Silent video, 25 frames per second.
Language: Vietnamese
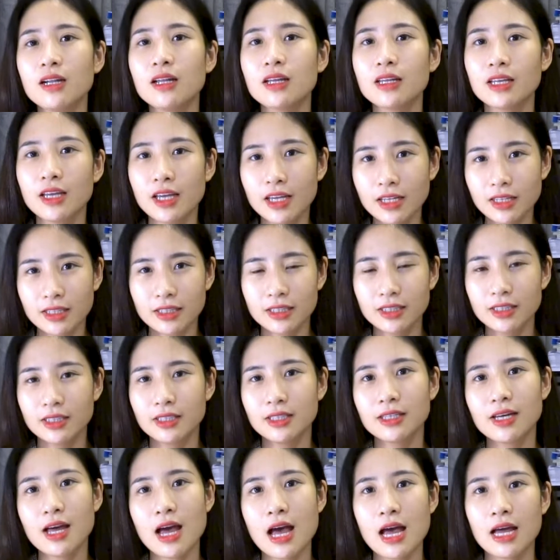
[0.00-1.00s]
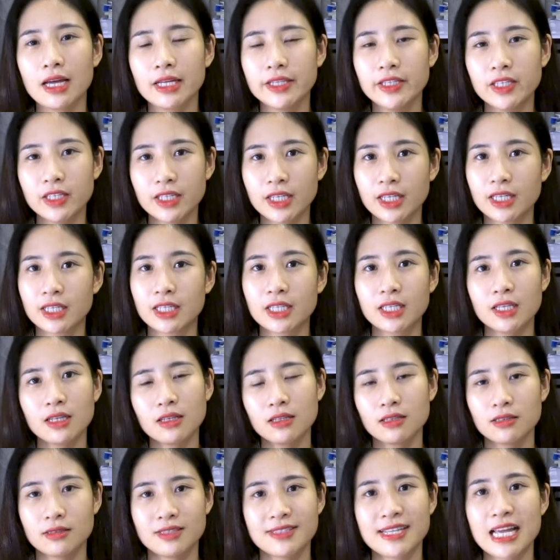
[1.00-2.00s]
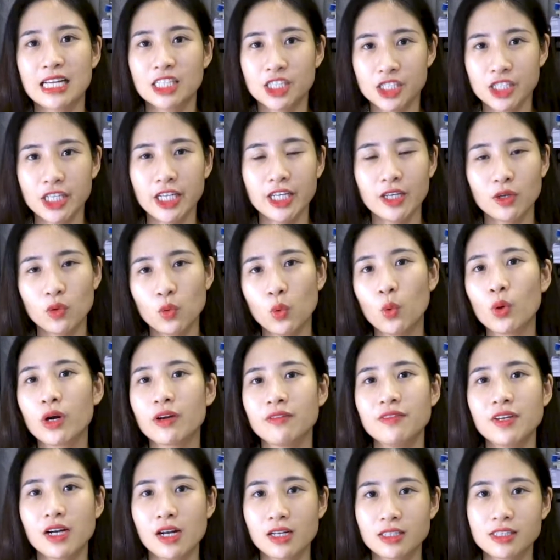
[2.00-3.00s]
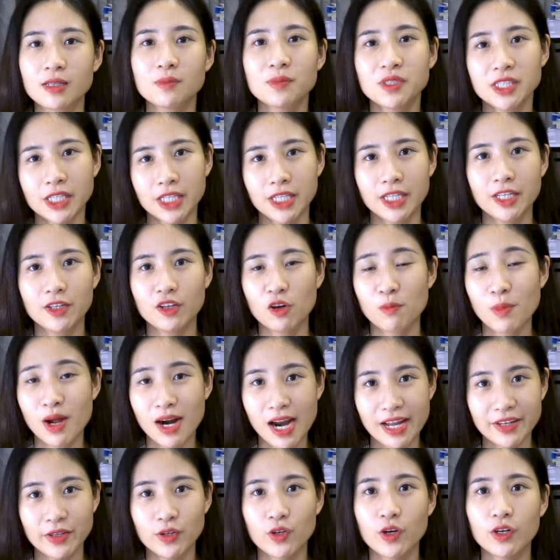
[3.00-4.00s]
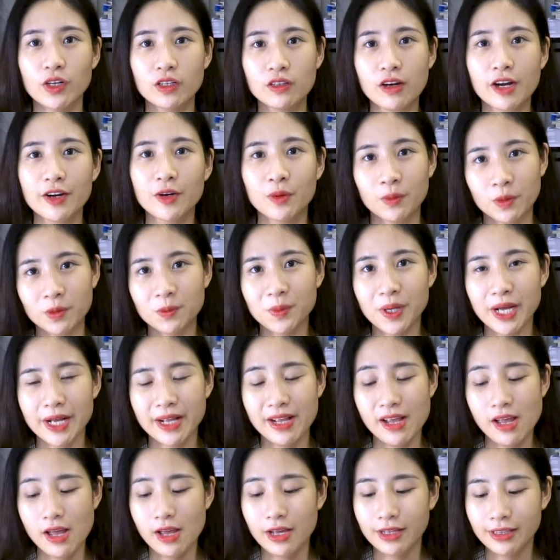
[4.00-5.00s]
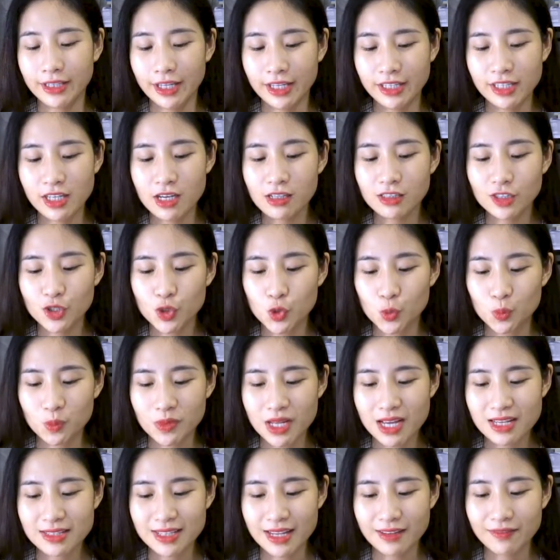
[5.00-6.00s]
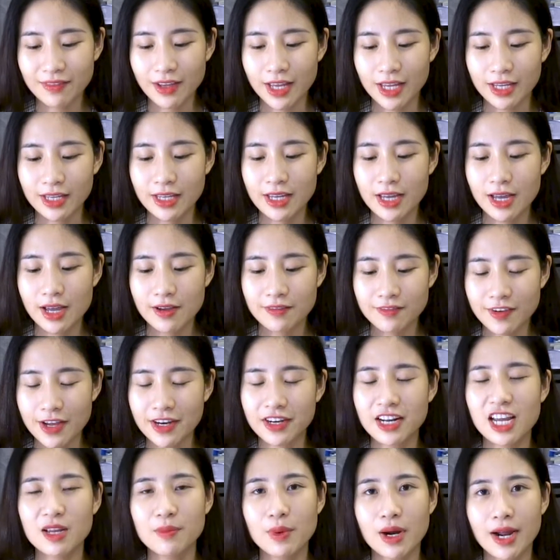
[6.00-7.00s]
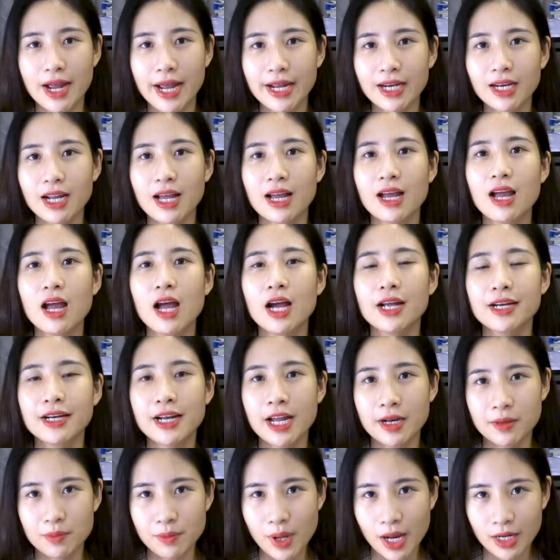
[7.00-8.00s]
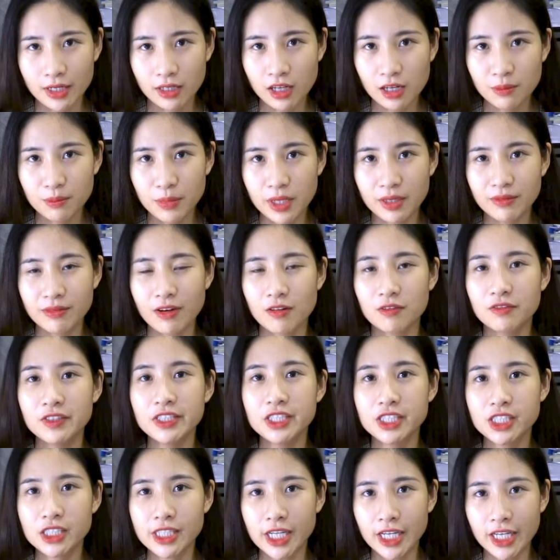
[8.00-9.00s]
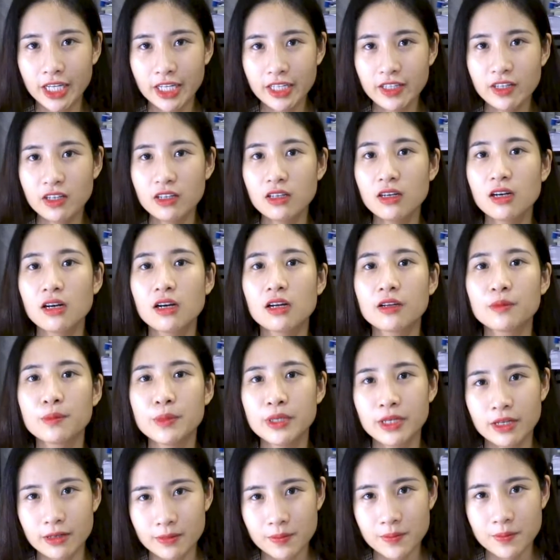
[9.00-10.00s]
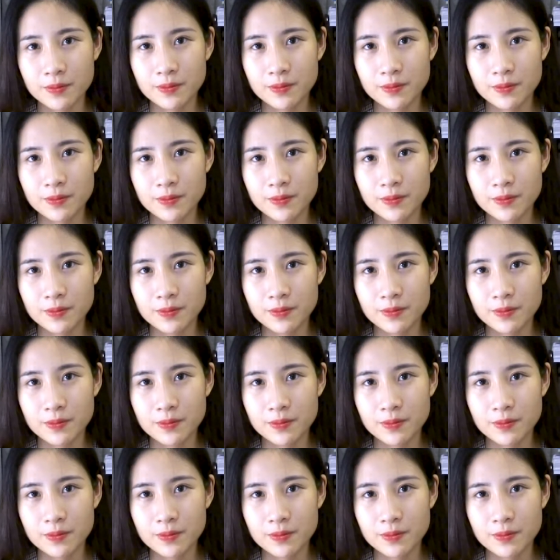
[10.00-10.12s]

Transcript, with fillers: lợi ích à, những cái giá trị của cái việc là chăm chỉ nó mang lại cho con người đúng không ạ thế nhưng chúng ta sẽ phải phản đầy bằng cách là đặt bản thân mình vào vị trí những người lười biếng